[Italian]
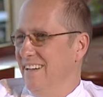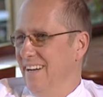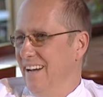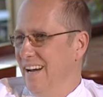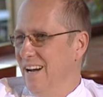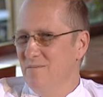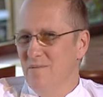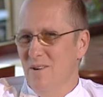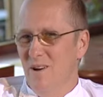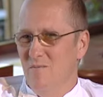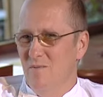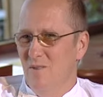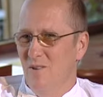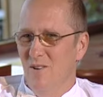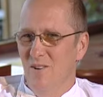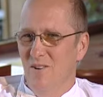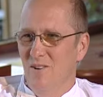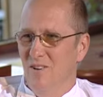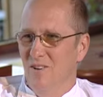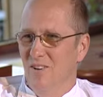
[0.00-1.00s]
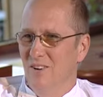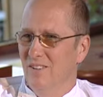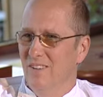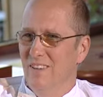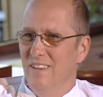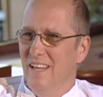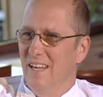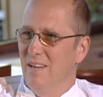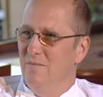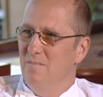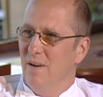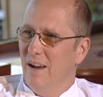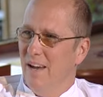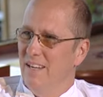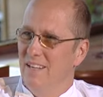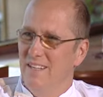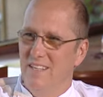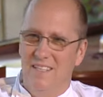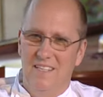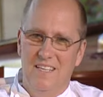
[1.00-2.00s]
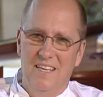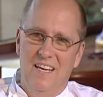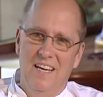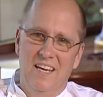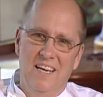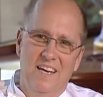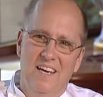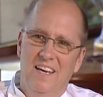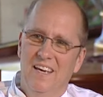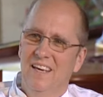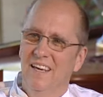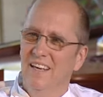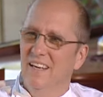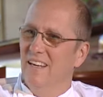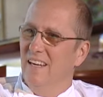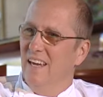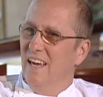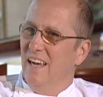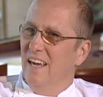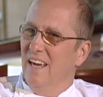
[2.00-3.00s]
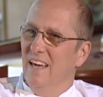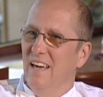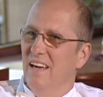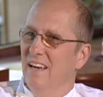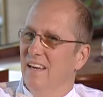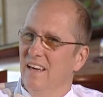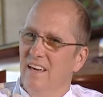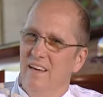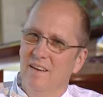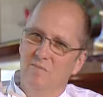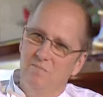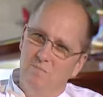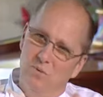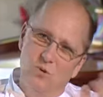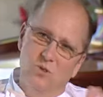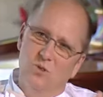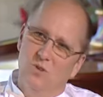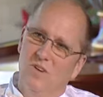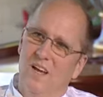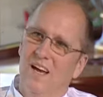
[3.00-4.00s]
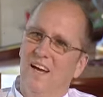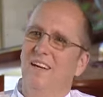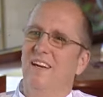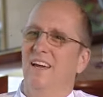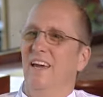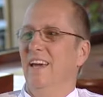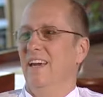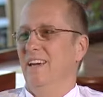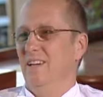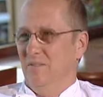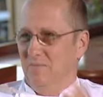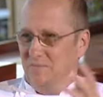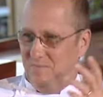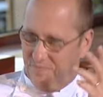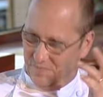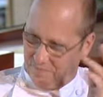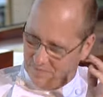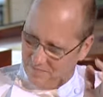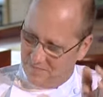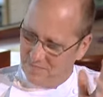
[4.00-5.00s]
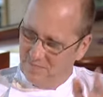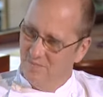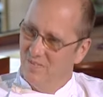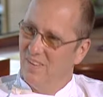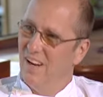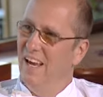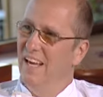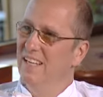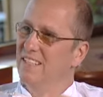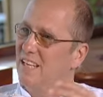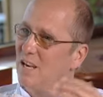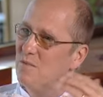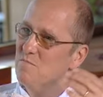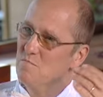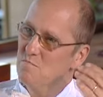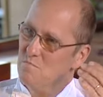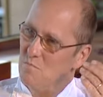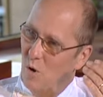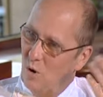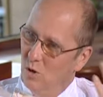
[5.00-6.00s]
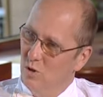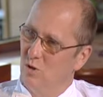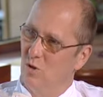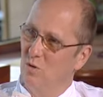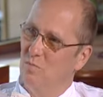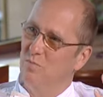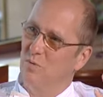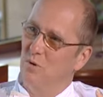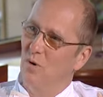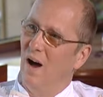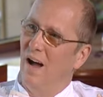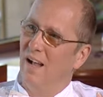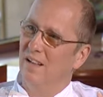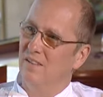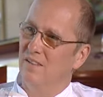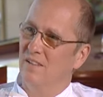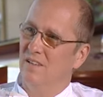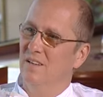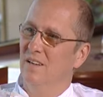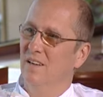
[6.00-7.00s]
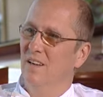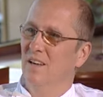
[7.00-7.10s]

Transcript: abbiamo dei prezzi che eh, eh possono anche essere molto più alti